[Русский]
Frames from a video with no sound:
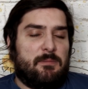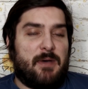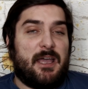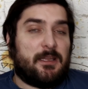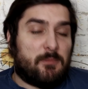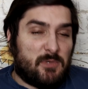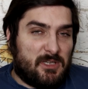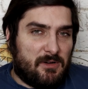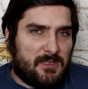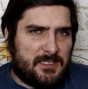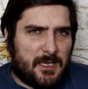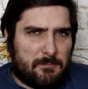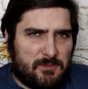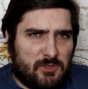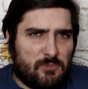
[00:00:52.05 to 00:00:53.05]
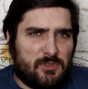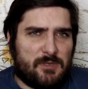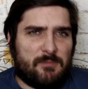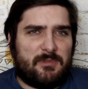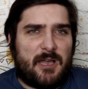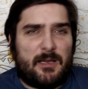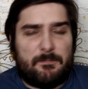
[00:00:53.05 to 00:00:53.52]
поэтому давайте
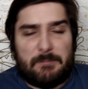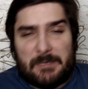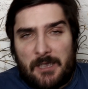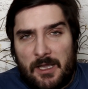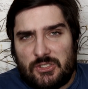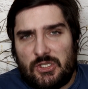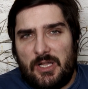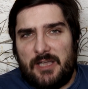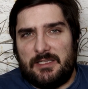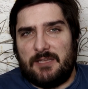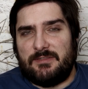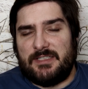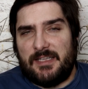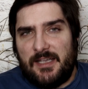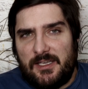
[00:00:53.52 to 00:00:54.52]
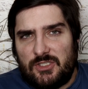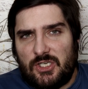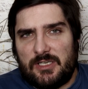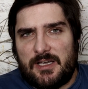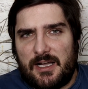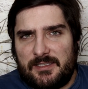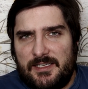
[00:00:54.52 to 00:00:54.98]
обсудим, как прошла эта
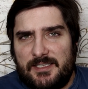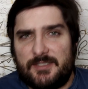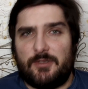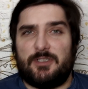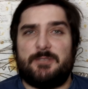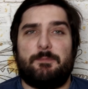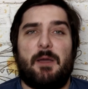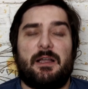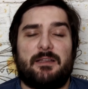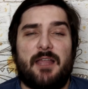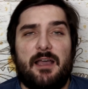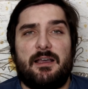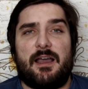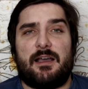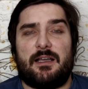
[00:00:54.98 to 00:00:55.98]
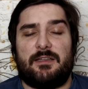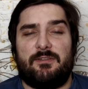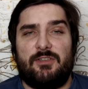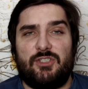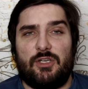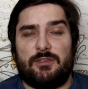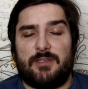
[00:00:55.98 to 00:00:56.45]
встреча, как действовал Спартак, как
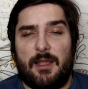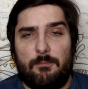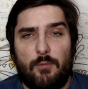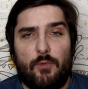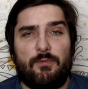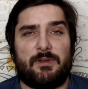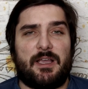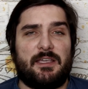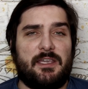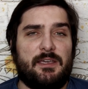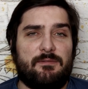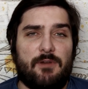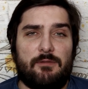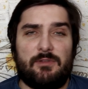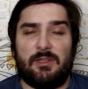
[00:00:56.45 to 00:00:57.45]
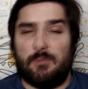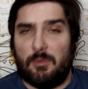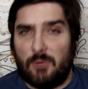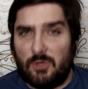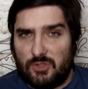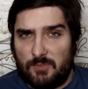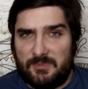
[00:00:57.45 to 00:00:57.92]
отвечал Тамбов, и какие выводы
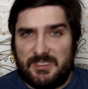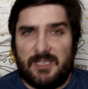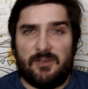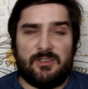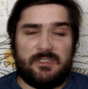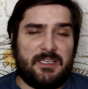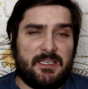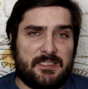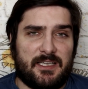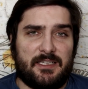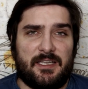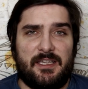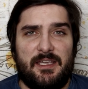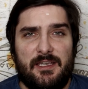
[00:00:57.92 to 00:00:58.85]
мы можем сделать из этой